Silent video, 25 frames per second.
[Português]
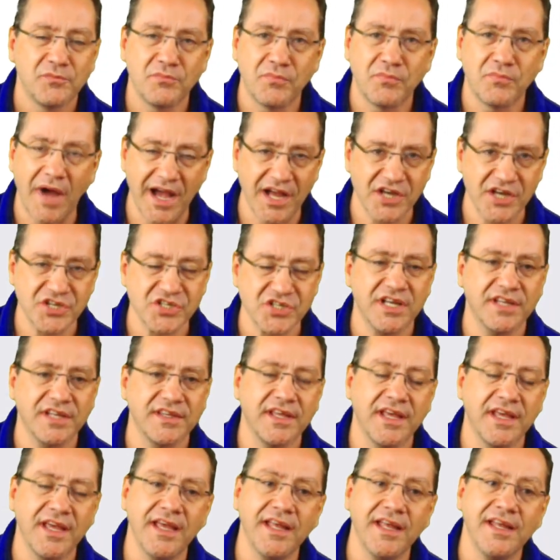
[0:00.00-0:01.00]
página
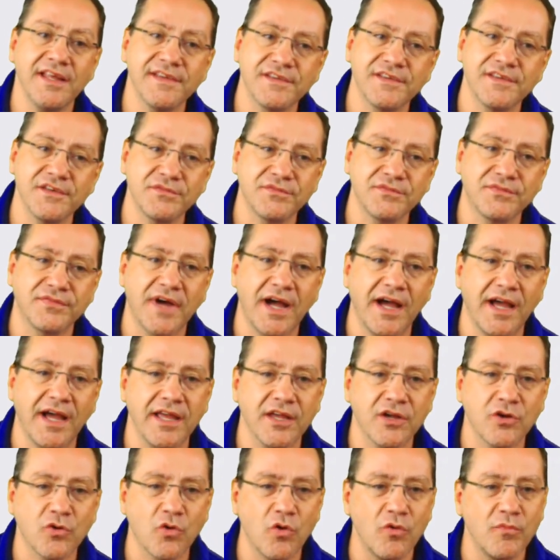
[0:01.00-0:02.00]
deles e
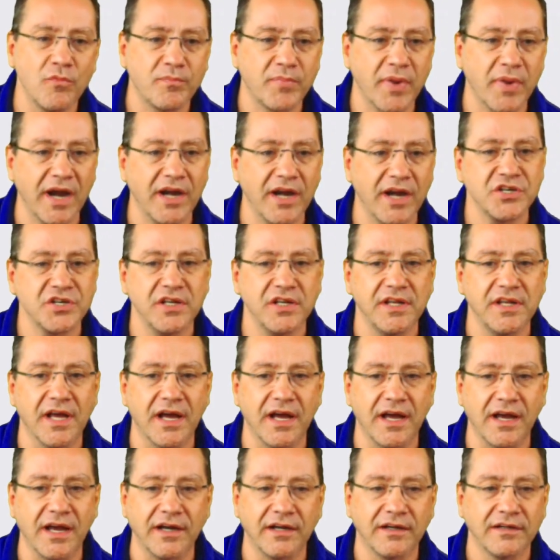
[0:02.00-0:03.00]
vai
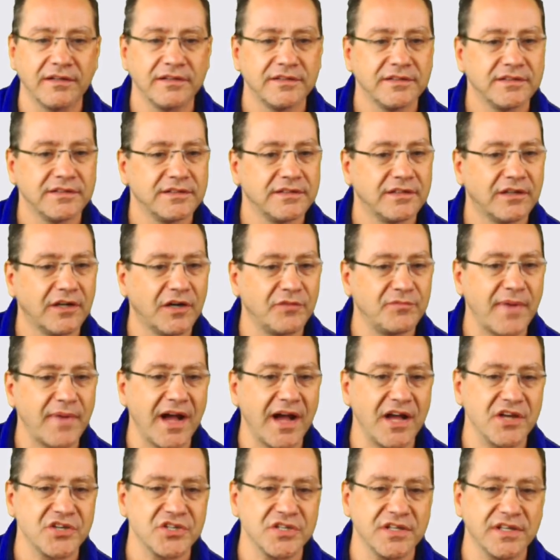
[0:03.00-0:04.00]
compartilhar a
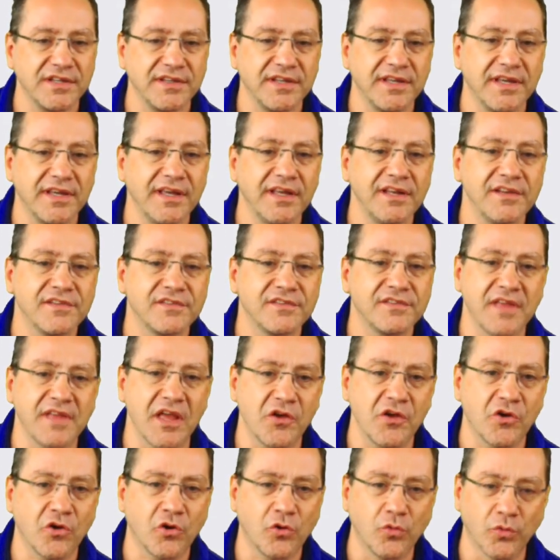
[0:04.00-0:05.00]
página deles,
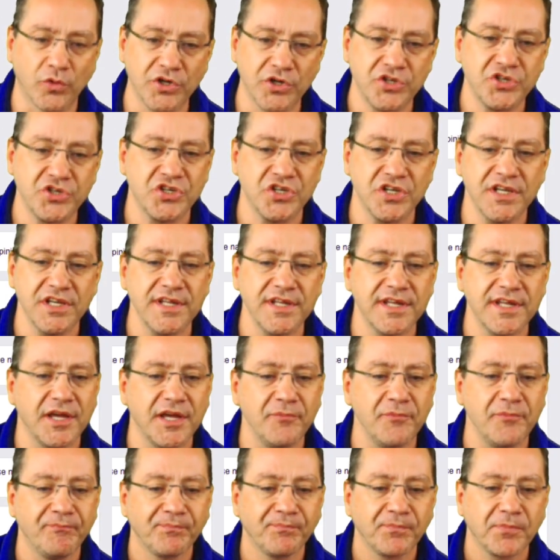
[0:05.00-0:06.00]
tem que curtir,
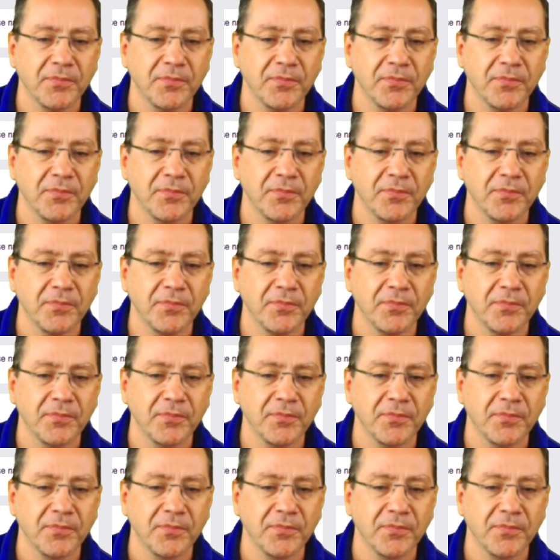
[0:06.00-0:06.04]
né?